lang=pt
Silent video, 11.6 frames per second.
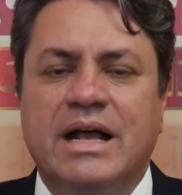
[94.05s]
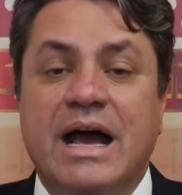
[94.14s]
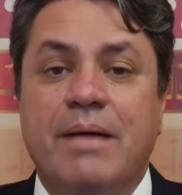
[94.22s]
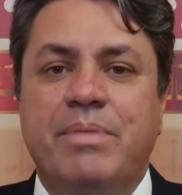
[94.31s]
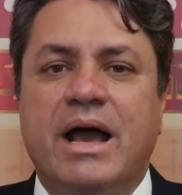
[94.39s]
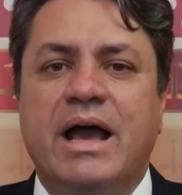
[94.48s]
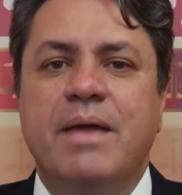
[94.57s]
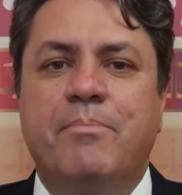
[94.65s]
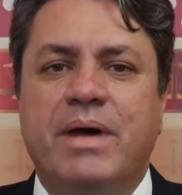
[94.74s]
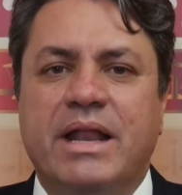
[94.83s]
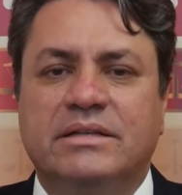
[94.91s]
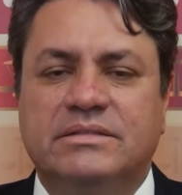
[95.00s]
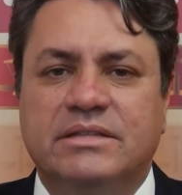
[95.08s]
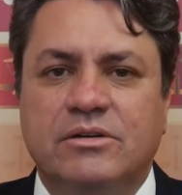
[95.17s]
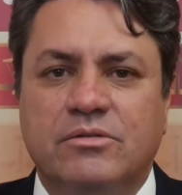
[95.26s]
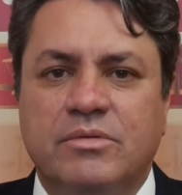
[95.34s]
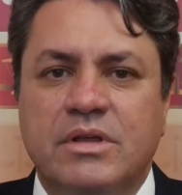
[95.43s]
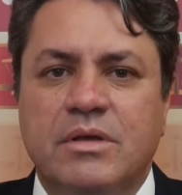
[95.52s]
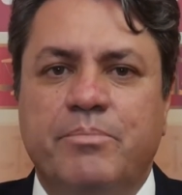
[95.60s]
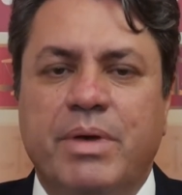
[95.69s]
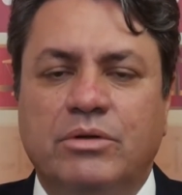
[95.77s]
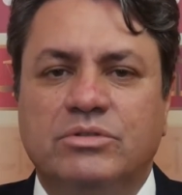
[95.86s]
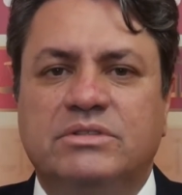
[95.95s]
cabe a reparação
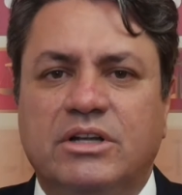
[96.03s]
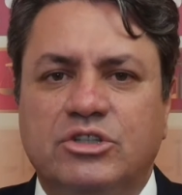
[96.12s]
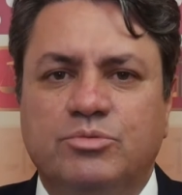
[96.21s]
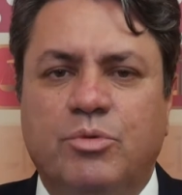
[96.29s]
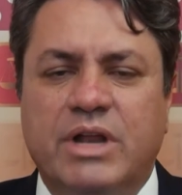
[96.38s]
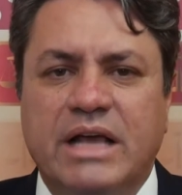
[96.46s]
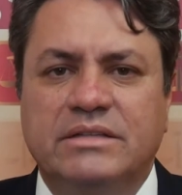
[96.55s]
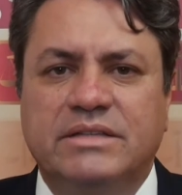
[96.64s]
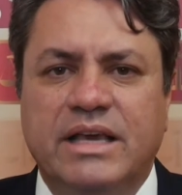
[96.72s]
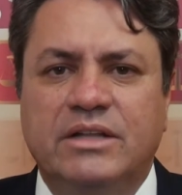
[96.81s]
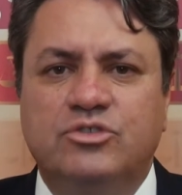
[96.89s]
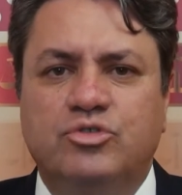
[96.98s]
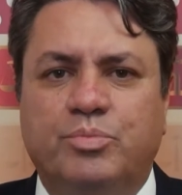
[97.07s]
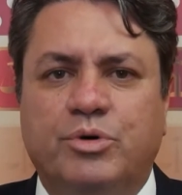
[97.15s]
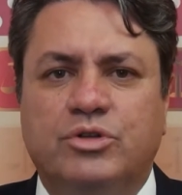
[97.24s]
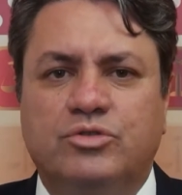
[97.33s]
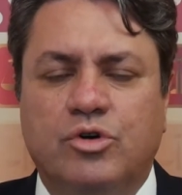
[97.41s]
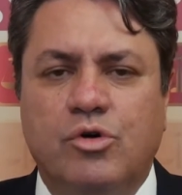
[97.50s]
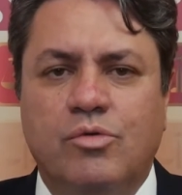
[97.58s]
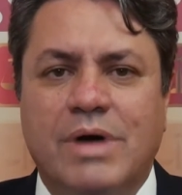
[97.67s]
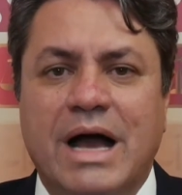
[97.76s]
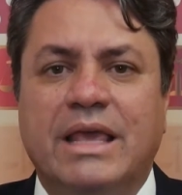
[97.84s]
pelos danos morais que ele suportou,